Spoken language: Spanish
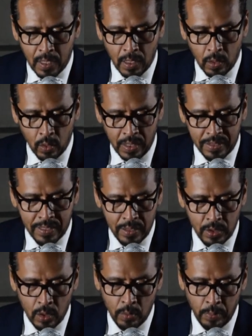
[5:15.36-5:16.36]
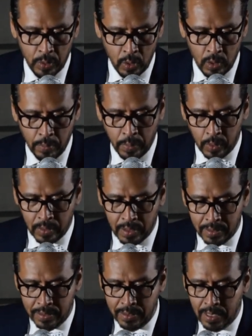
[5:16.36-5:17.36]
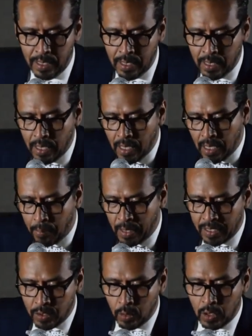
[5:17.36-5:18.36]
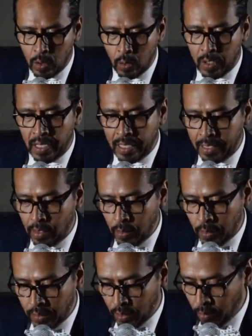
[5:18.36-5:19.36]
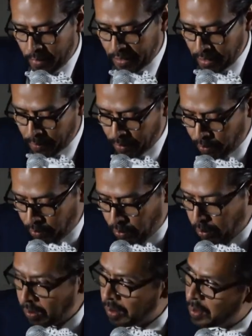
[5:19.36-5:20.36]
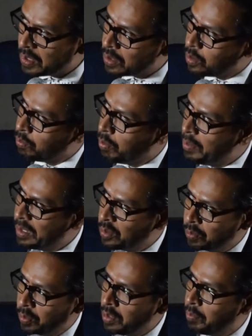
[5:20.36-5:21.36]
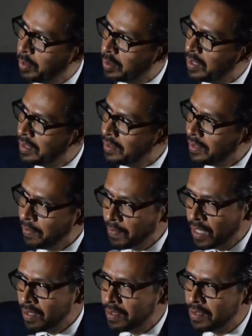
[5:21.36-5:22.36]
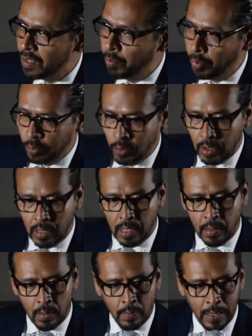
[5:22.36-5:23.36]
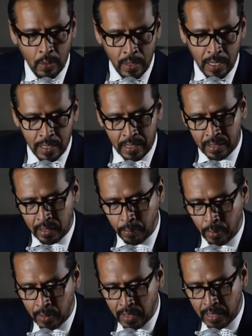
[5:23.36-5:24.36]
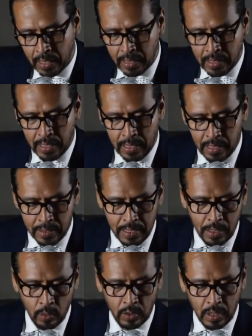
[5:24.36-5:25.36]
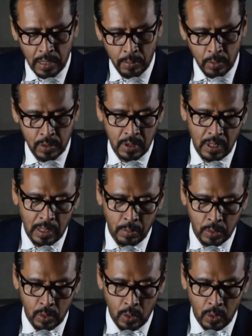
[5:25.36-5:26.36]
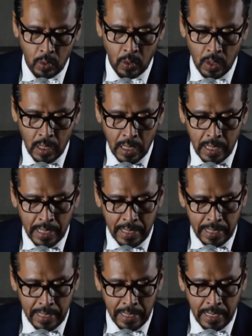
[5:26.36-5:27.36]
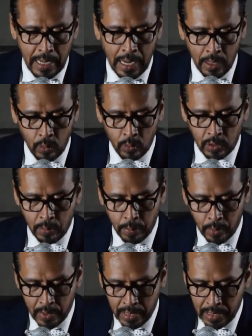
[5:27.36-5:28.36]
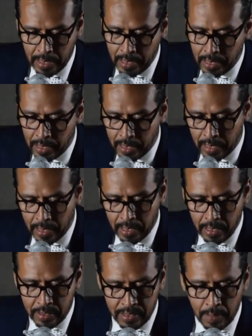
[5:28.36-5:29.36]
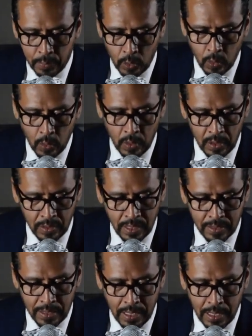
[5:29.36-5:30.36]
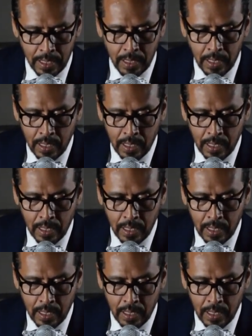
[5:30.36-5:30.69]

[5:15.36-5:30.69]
con extensión pues son importantes. La planificación quirúrgica, ya lo comentaba el doctor Juan Luis, es un momento muy importante desde el punto de valorar qué tipo de, seno tenemos, si tenemos o no eh, algún tipo de eh, septo intracelar,